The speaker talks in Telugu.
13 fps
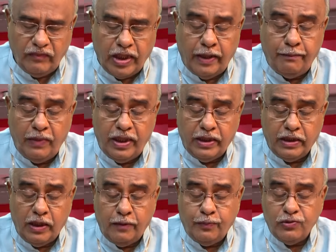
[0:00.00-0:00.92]
కమ్మా
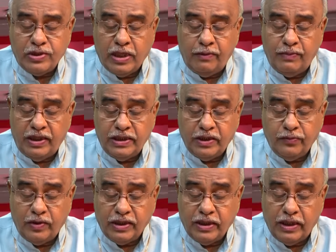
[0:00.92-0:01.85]
కాపు సామాజిక
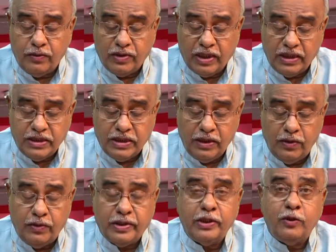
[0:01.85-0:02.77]
వర్గాలు
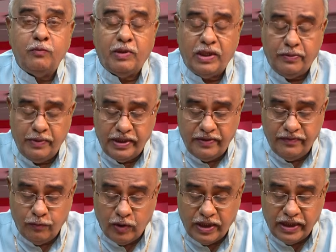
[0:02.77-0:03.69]
రాష్ట్రంలో రెండు
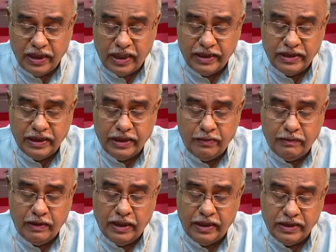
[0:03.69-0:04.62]
బలమైనవి ఒకటి ఆర్థిక
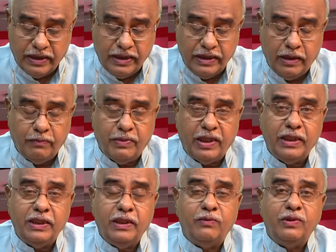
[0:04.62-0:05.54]
ఆర్థికంగా
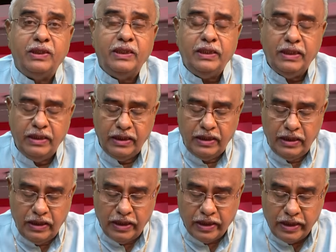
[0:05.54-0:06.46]
బలంగా ఉంటే
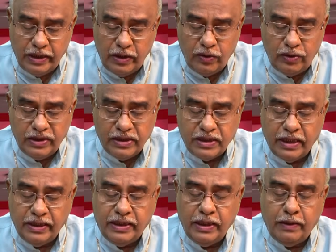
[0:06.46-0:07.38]
రెండవది
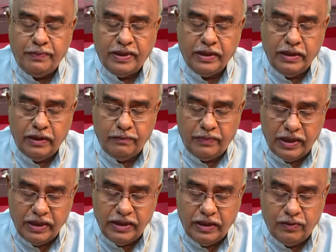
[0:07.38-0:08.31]
సంఖ్యాపరంగా
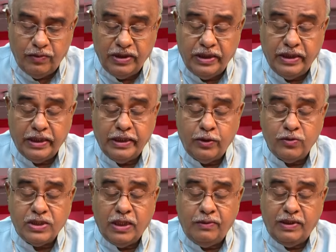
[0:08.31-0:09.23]
బలంగా ఉంది ఈ రెండు
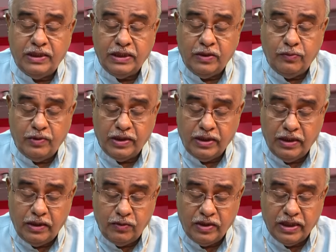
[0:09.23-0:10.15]
సామాజిక
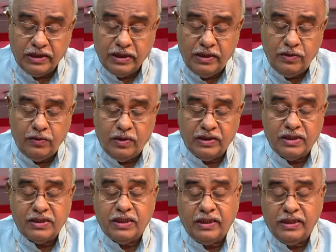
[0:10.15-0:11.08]
వర్గాలు గతంలో అంత
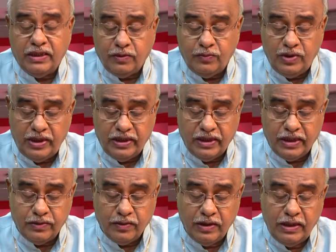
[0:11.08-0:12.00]
సఖ్యత ఉండేది
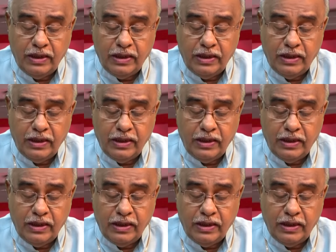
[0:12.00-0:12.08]
కాదు